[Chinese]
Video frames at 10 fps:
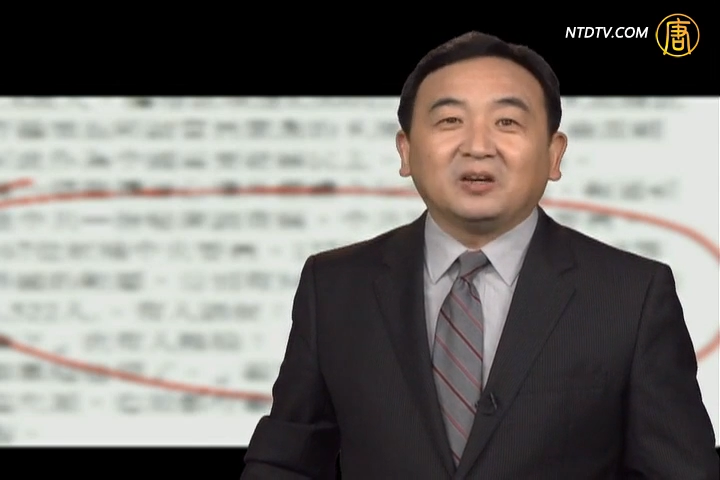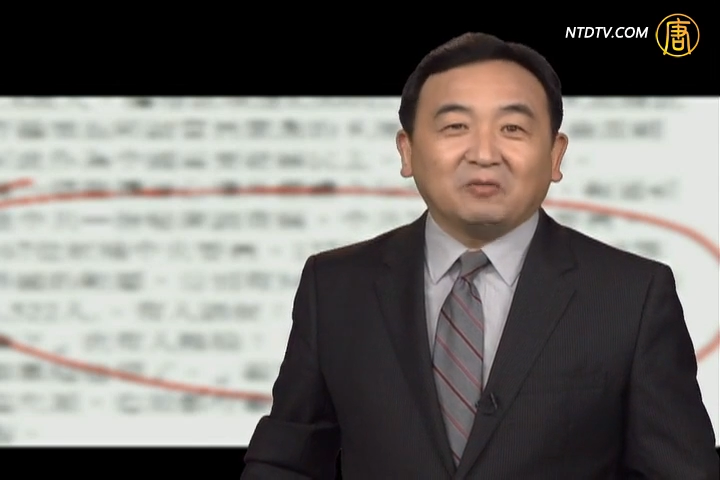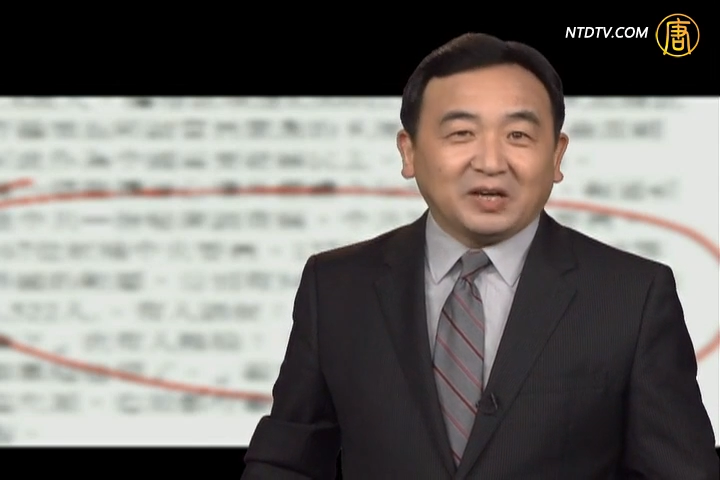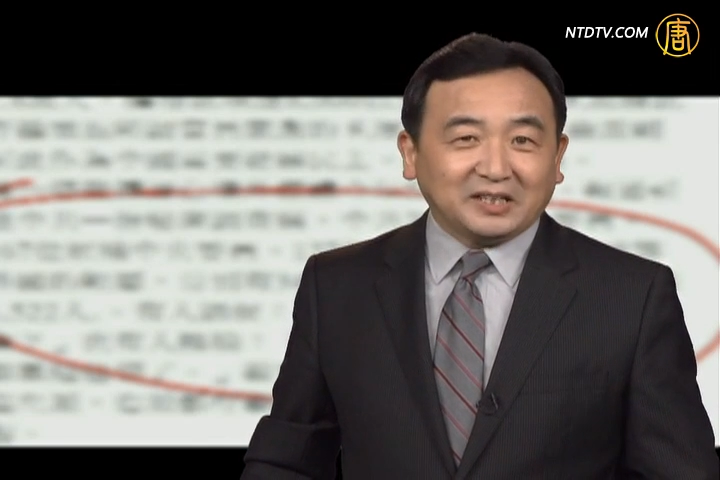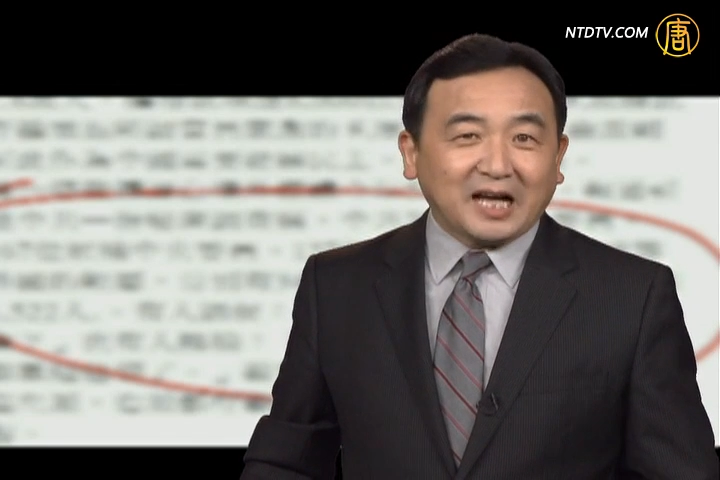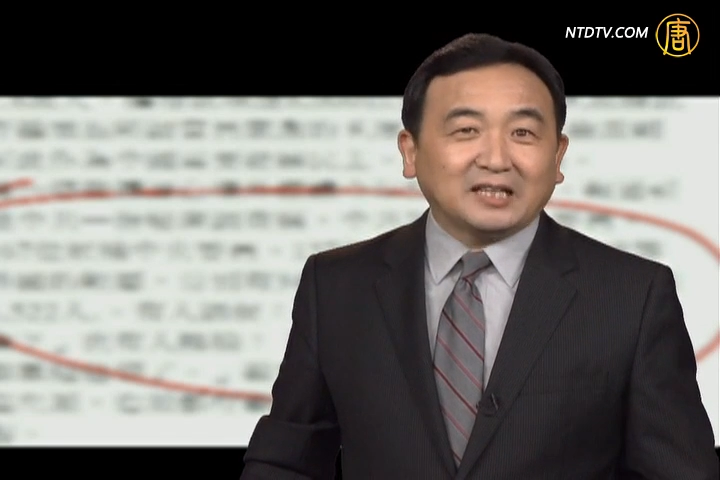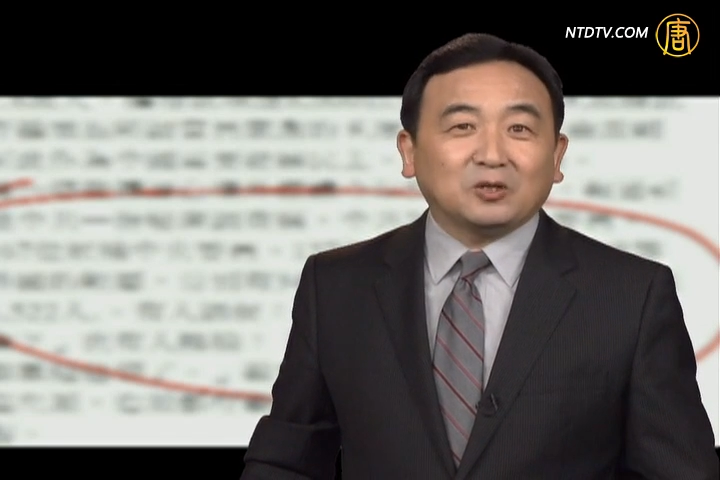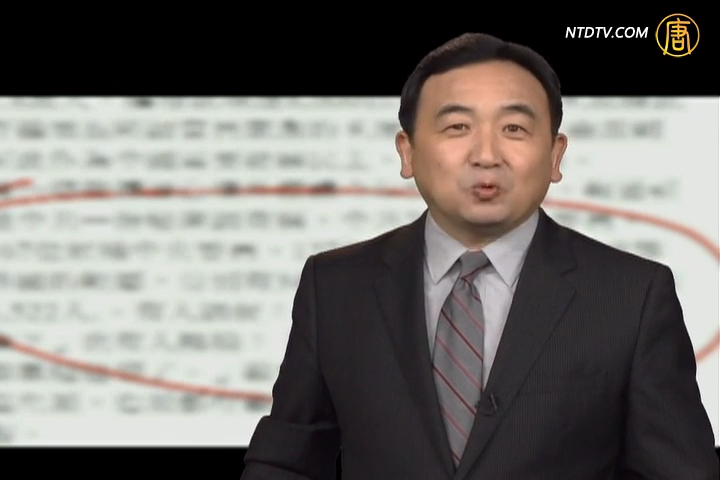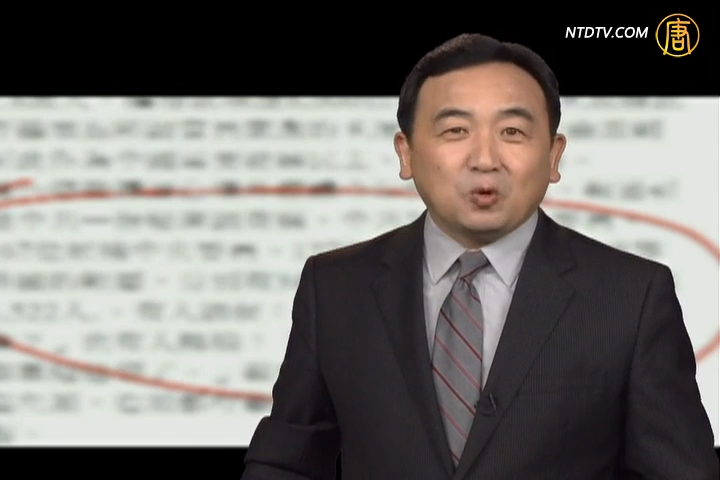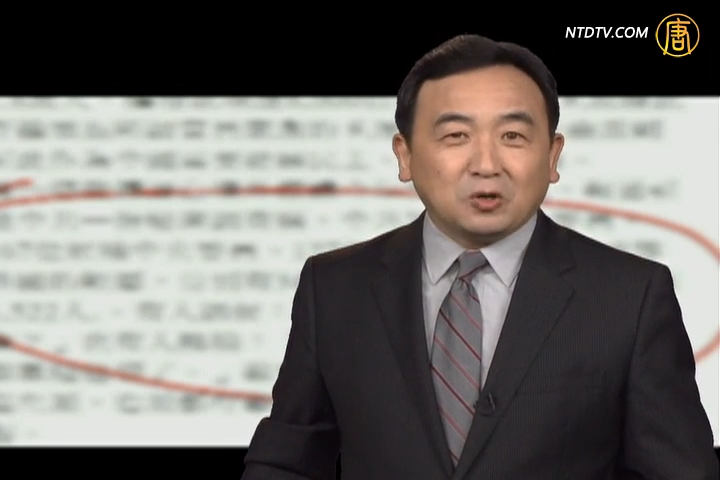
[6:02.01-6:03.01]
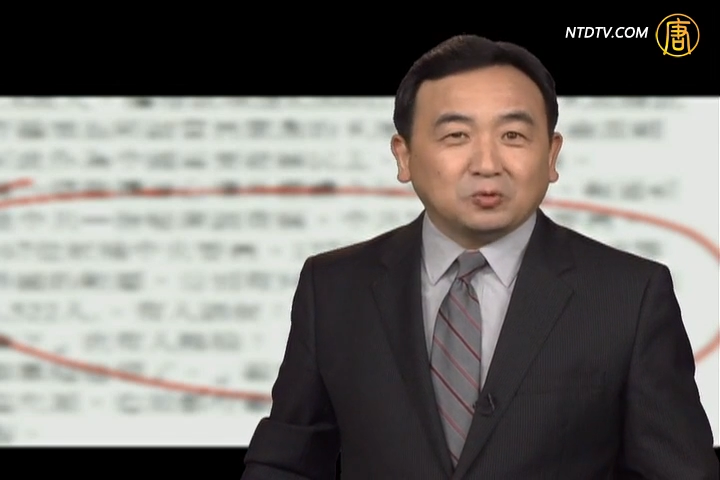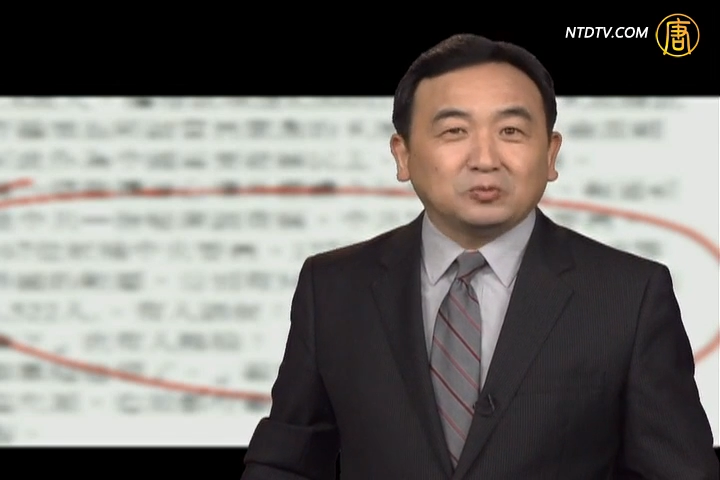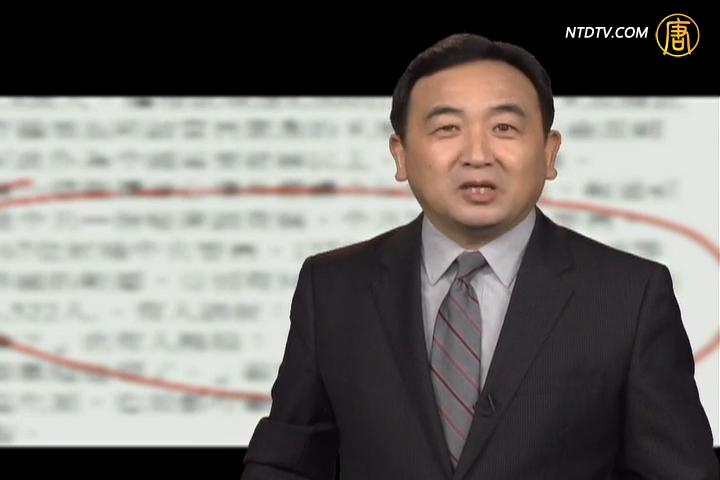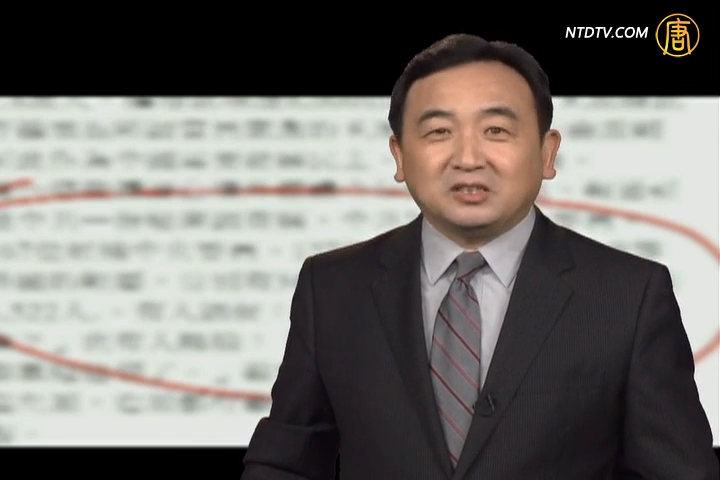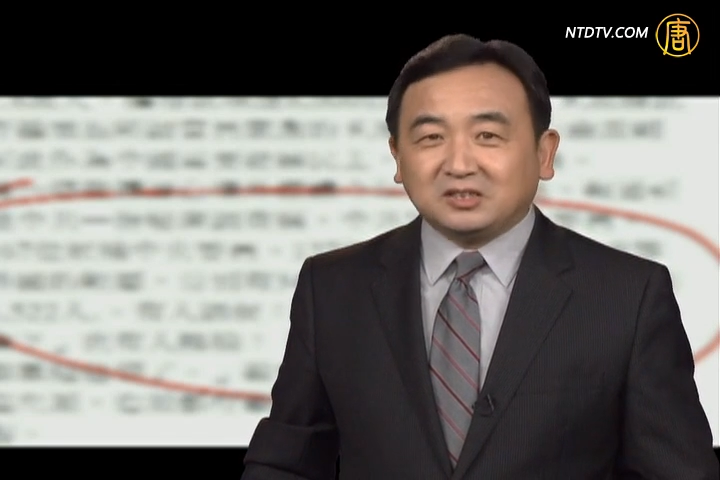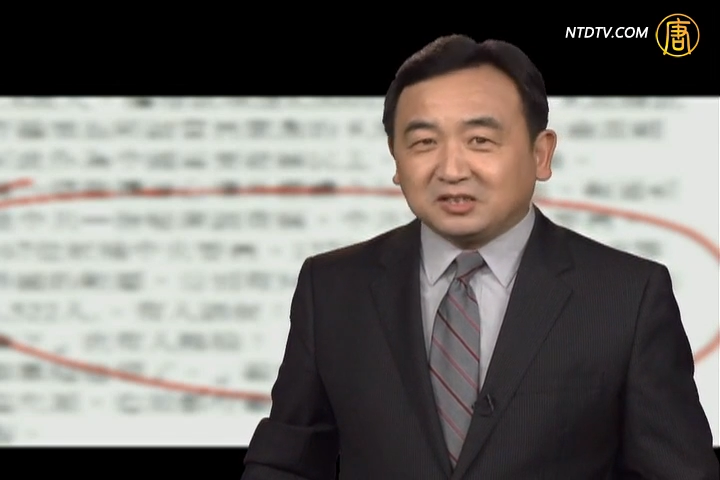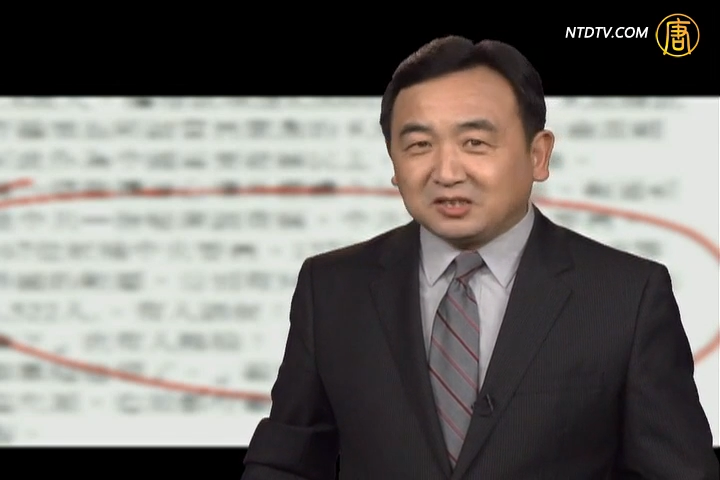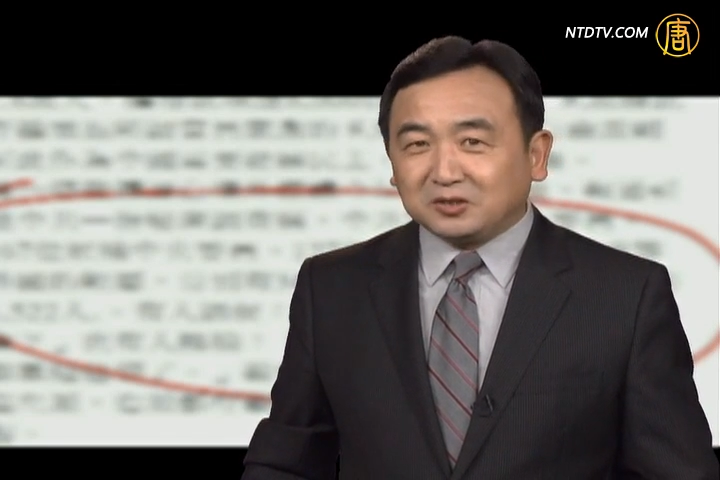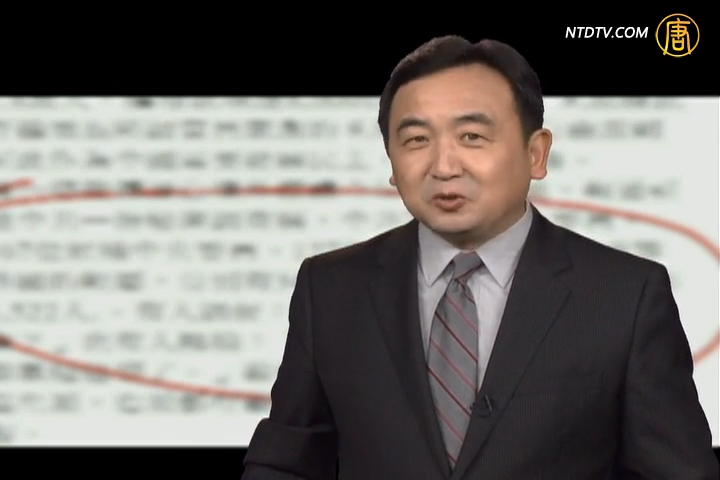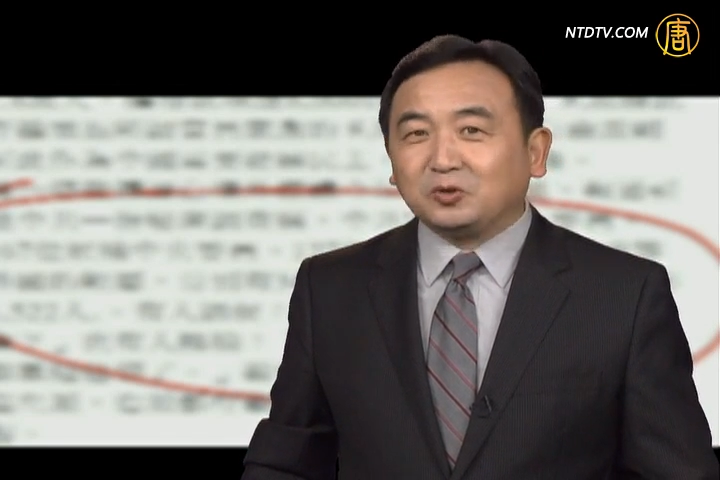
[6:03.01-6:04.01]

伟大的、光荣的、正